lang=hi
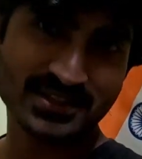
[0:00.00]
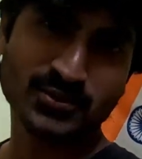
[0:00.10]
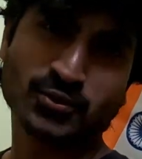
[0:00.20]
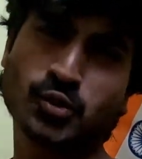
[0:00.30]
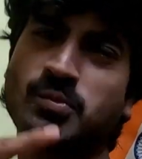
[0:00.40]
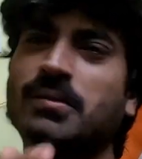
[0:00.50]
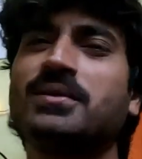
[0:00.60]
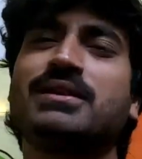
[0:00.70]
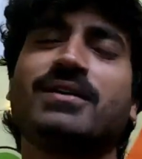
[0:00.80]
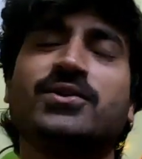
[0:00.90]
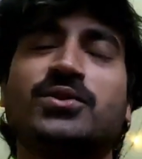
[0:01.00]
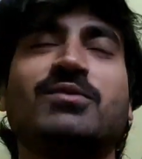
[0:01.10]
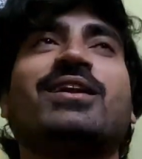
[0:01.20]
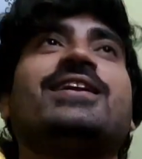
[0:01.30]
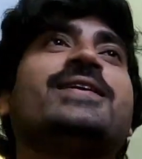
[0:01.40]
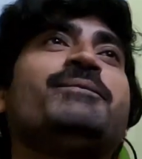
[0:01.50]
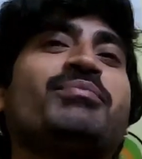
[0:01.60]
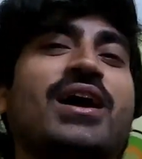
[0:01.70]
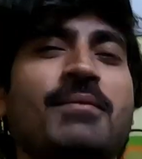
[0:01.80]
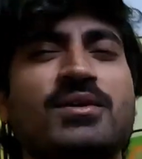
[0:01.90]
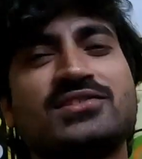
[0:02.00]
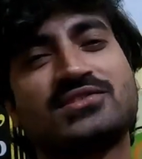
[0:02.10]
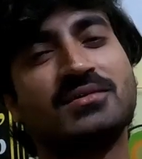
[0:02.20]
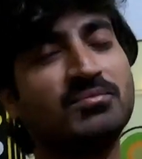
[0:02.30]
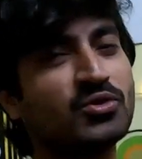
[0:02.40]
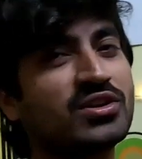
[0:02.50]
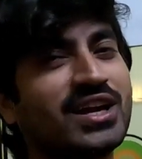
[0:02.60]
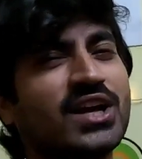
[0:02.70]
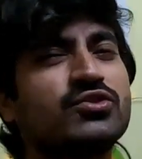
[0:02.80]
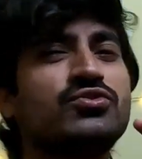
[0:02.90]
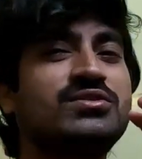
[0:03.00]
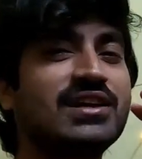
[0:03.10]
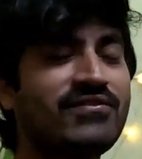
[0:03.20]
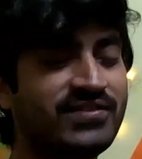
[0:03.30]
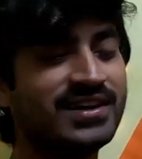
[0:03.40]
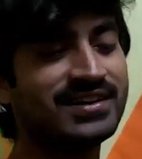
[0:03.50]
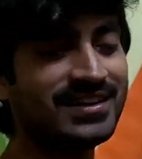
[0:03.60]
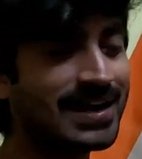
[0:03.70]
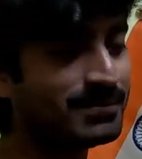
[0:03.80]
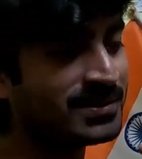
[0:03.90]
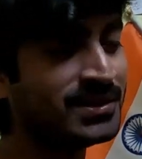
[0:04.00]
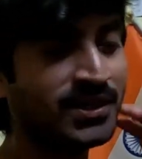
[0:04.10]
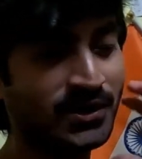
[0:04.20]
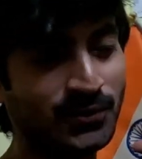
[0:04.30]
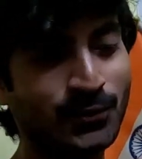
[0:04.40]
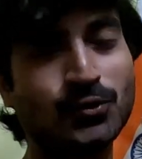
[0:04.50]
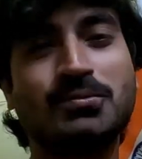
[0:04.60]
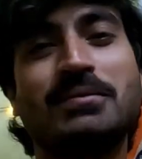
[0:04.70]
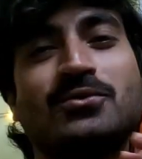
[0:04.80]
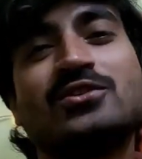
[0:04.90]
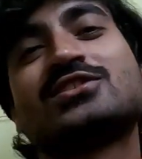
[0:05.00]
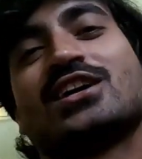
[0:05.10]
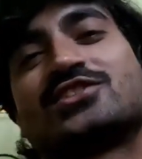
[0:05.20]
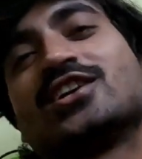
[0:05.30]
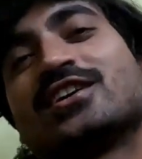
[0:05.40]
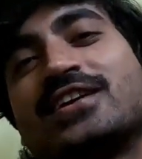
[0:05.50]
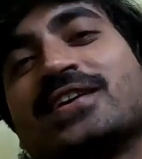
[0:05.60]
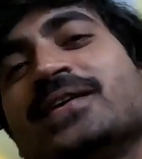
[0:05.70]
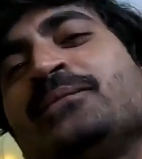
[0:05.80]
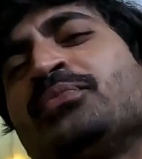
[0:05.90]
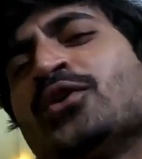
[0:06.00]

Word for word: यूट्यूब पे भी तबाही होने वाली है आपका सपोर्ट रहेगा तो डेफिनेटली आप यूट्यूब पे भी कुछ अच्छा करेंगे